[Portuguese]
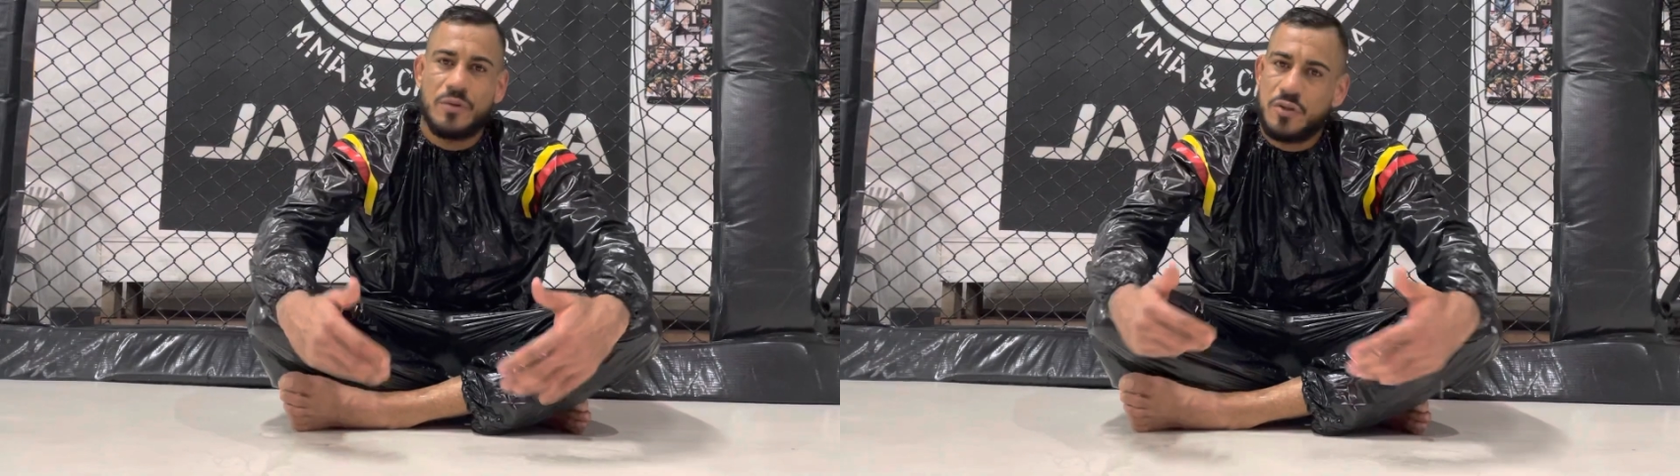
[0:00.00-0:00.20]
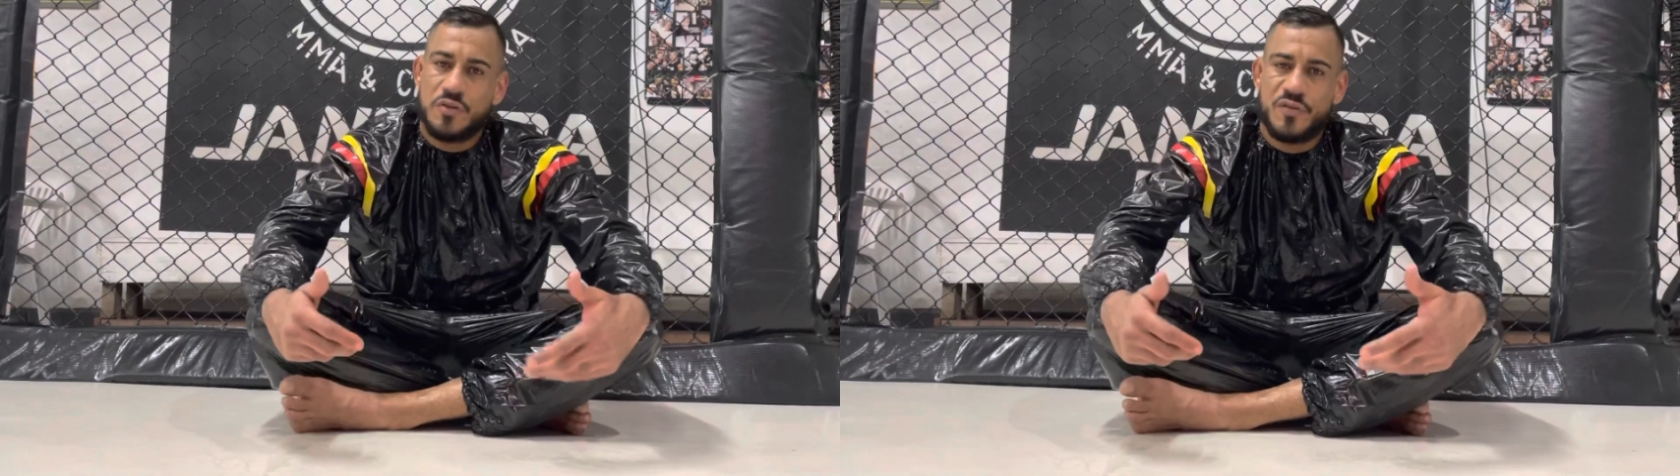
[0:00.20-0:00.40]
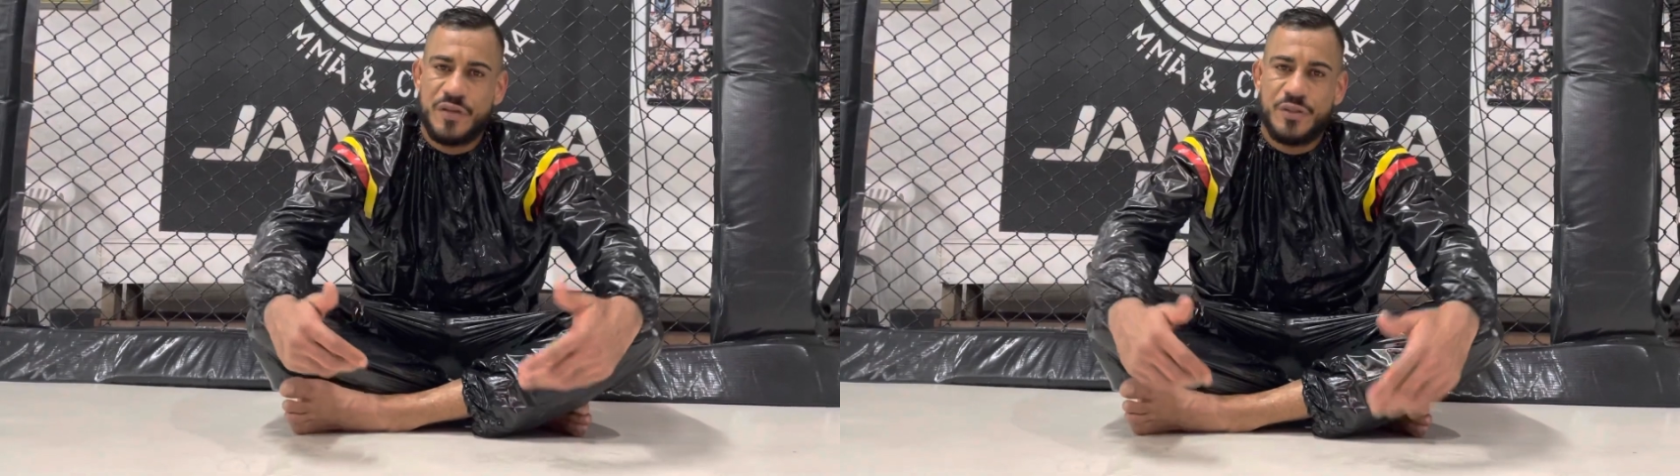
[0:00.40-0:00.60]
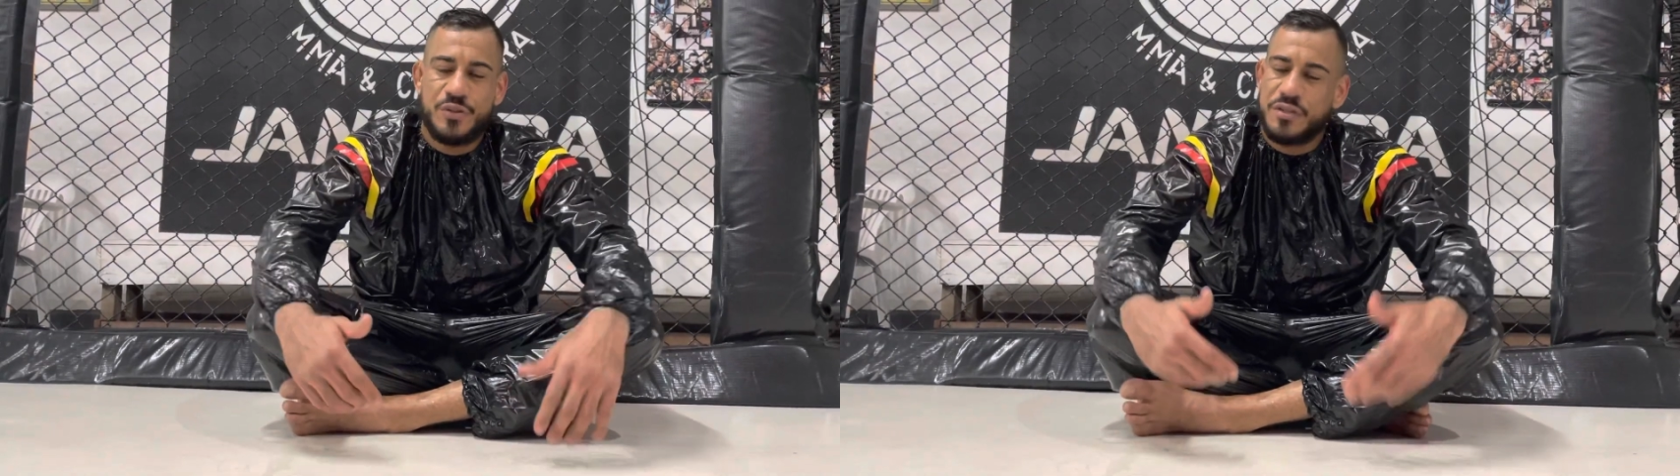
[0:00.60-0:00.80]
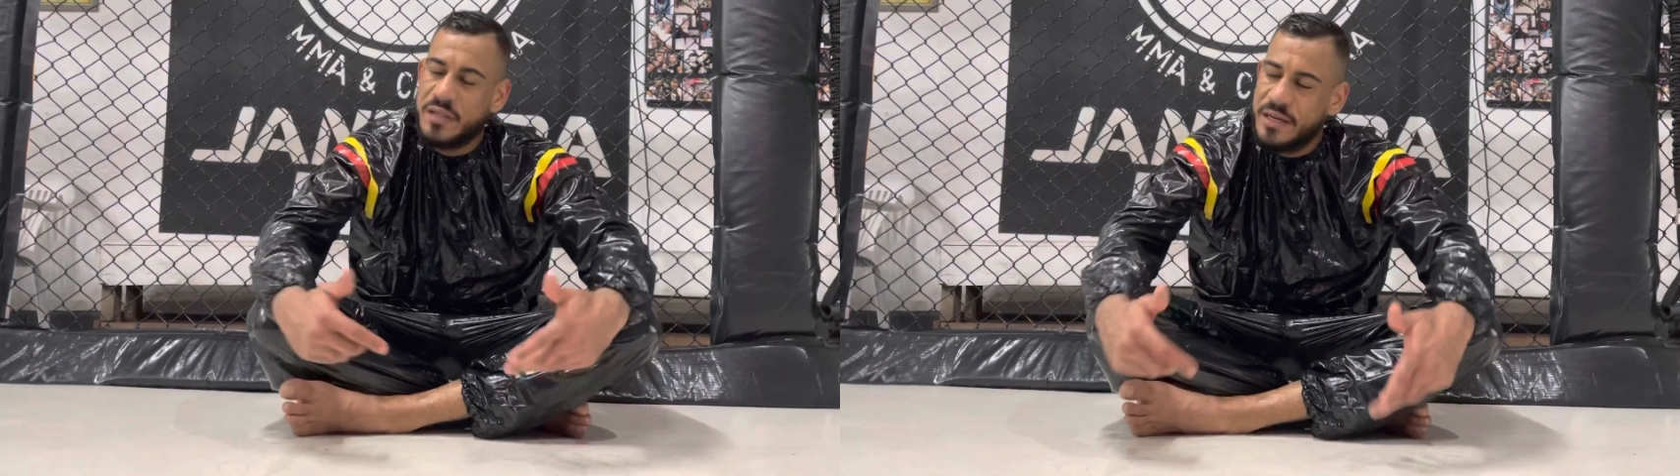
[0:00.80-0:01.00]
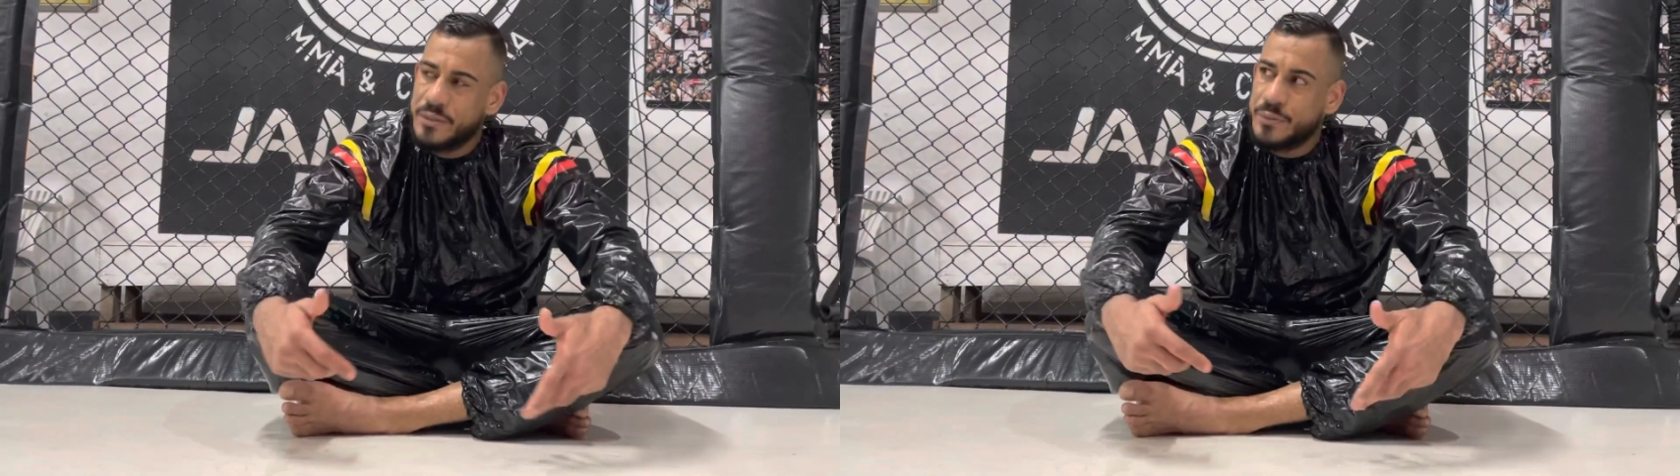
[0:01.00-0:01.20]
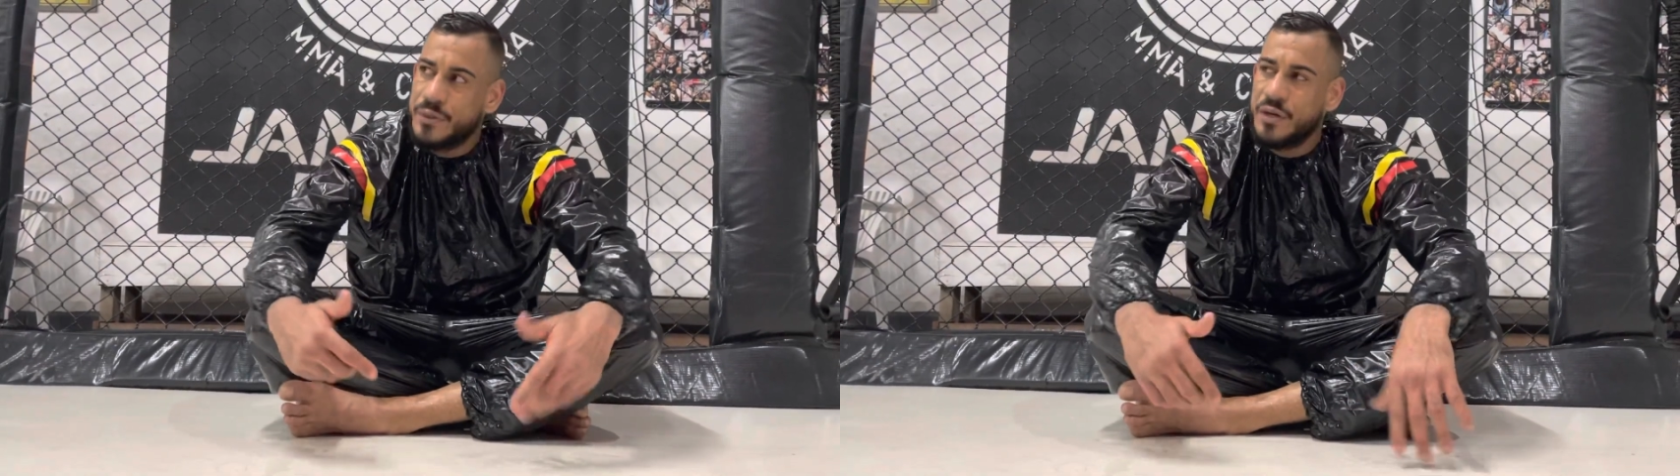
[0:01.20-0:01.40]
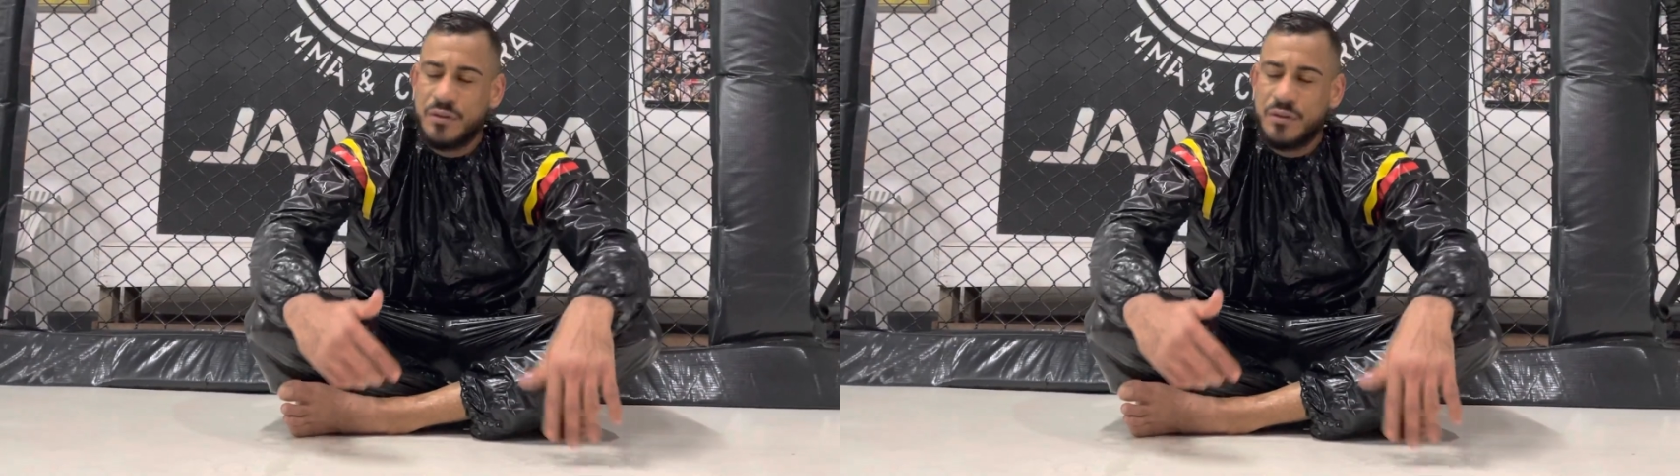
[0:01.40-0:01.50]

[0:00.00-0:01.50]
nossos vídeos de treino,